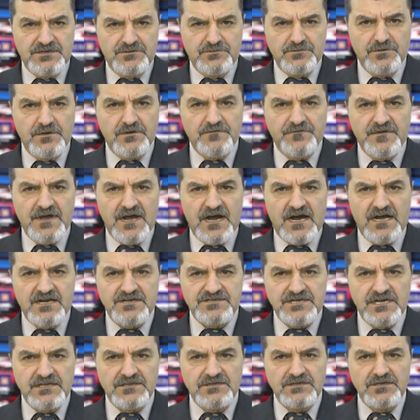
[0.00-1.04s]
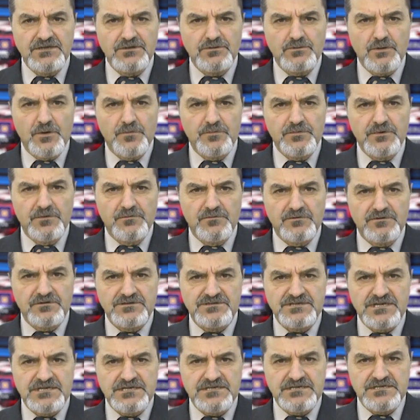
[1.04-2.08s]
ediyor ve Arjantin toplumunun
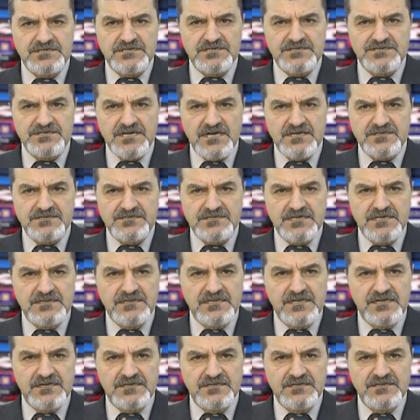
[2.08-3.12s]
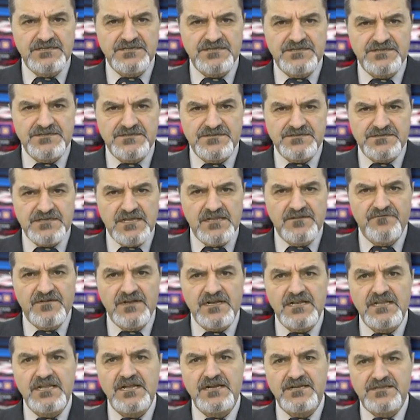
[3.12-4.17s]
çeşitli şahsiyetlerinin kişisel
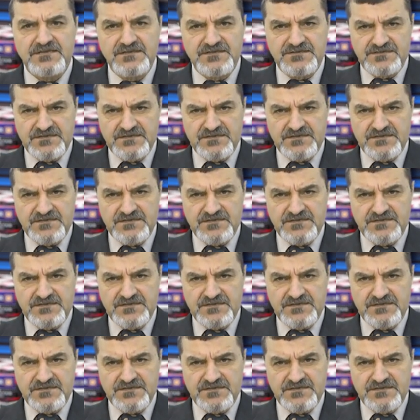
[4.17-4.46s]
verilerini